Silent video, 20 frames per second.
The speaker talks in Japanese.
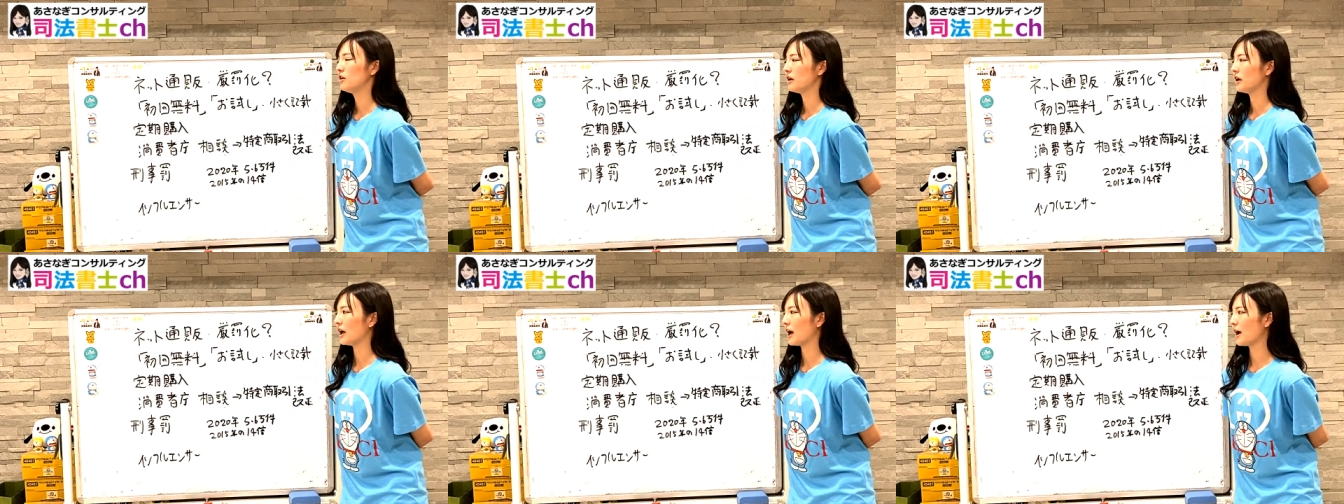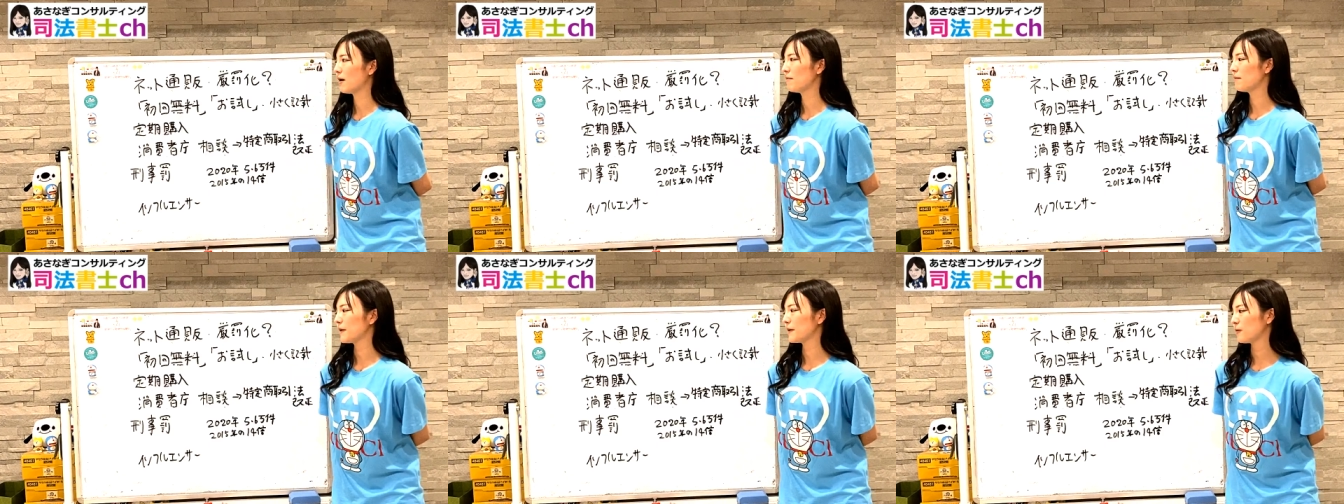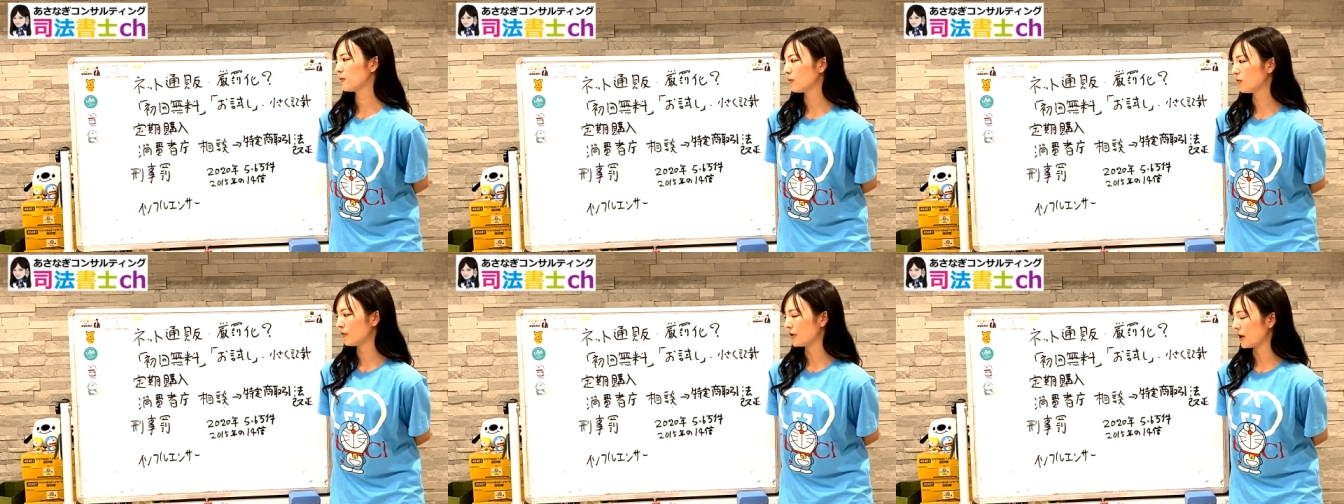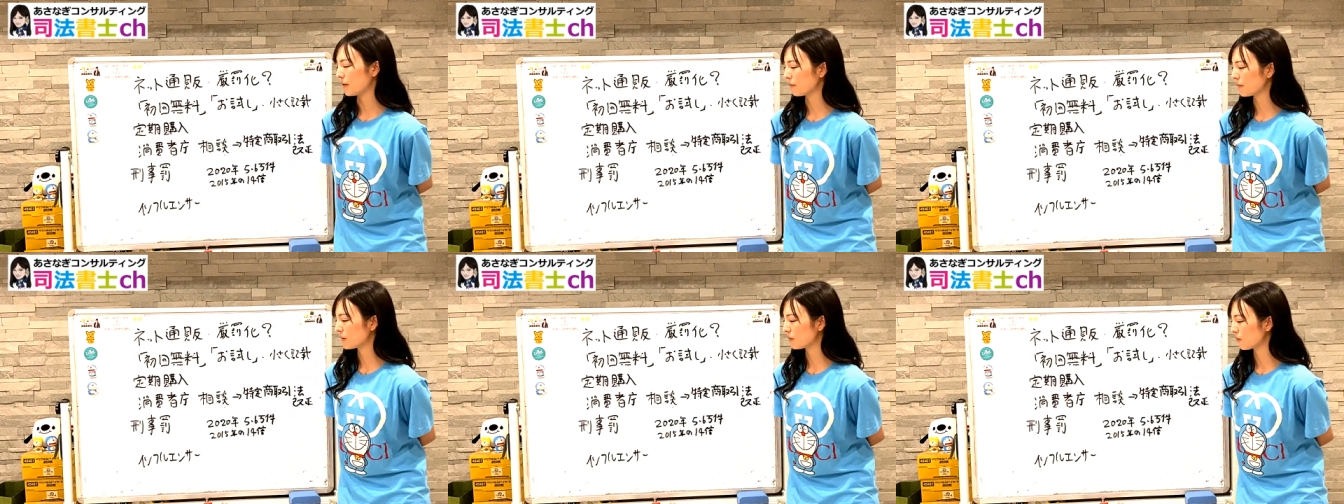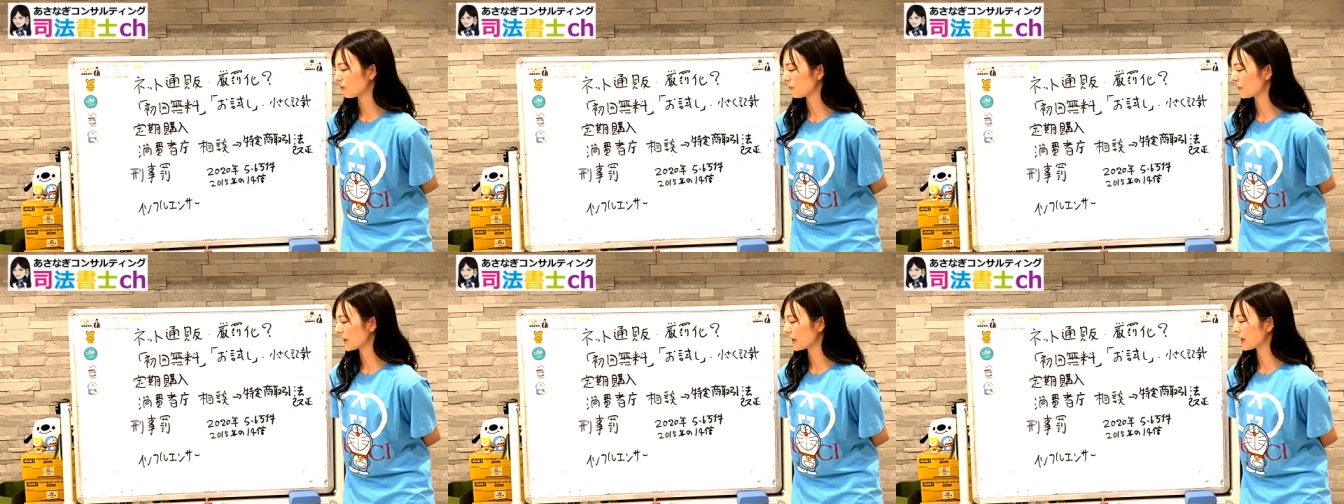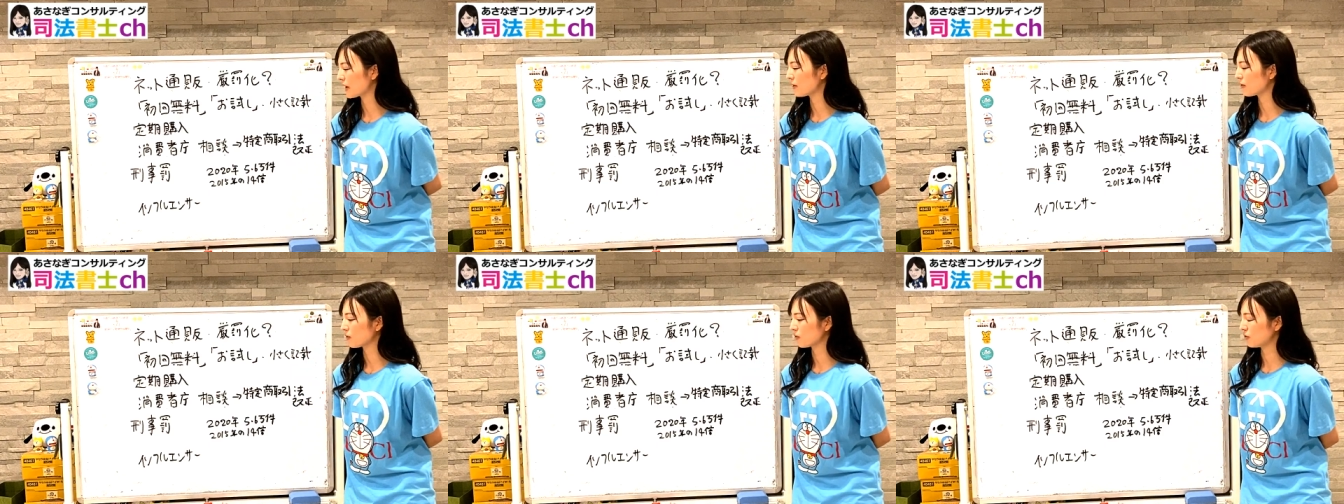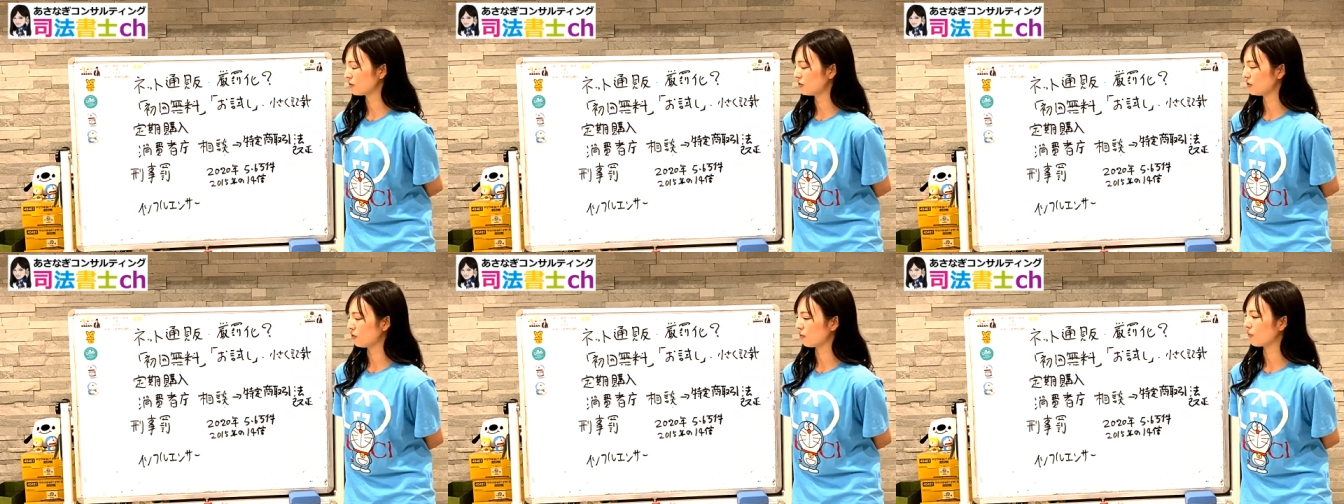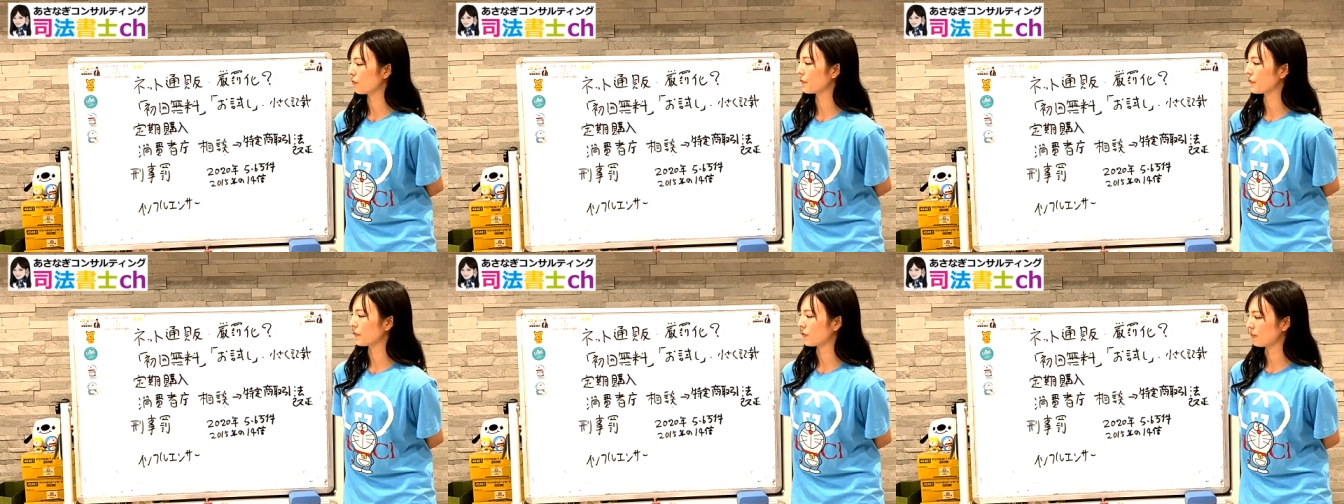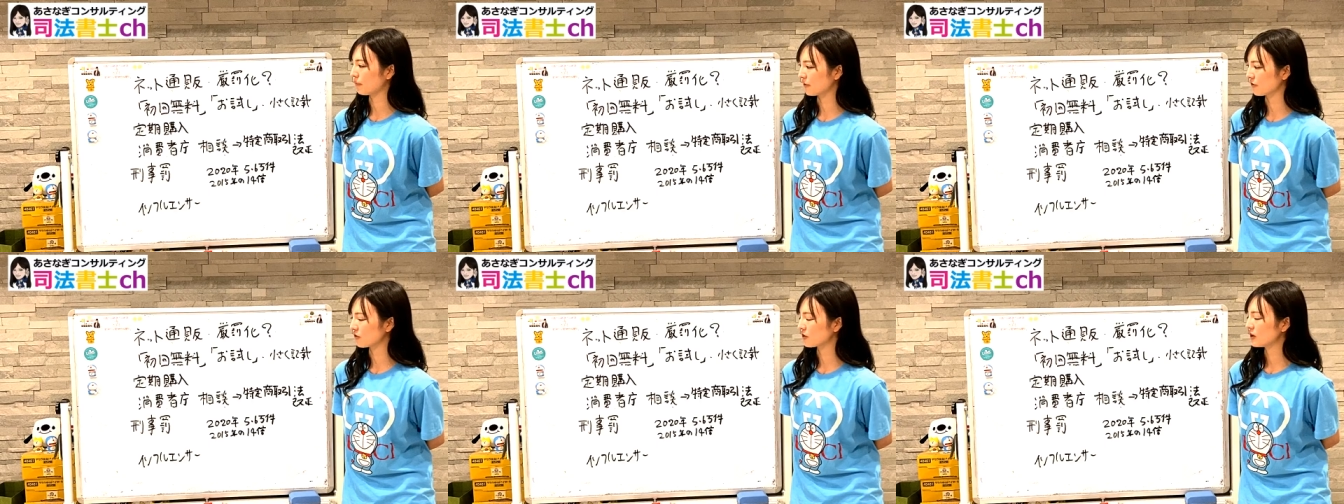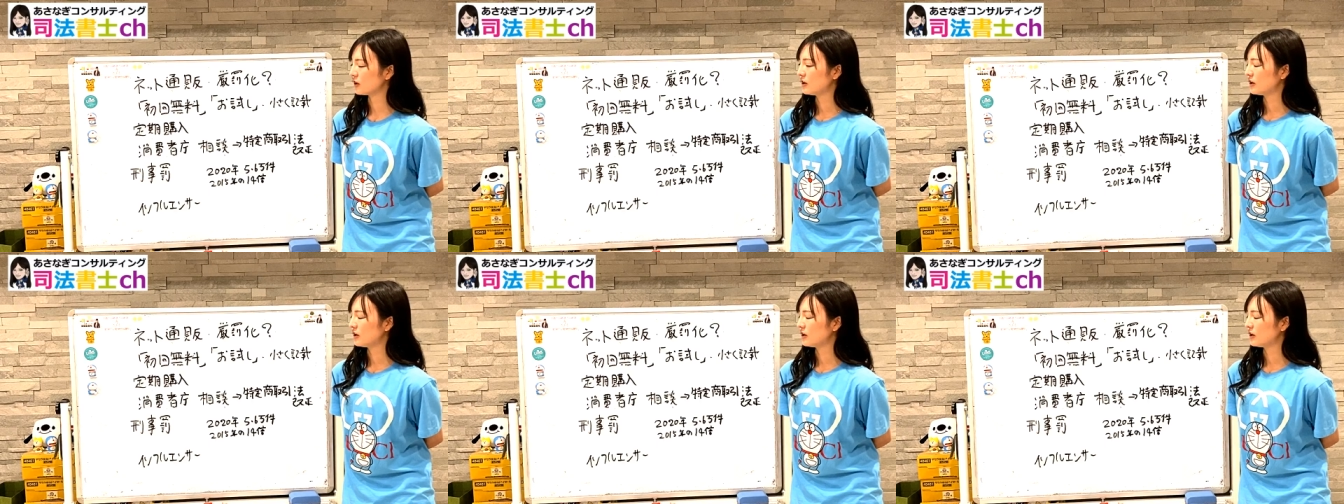えー、販売方法にやっぱり問題があるというふうに思っております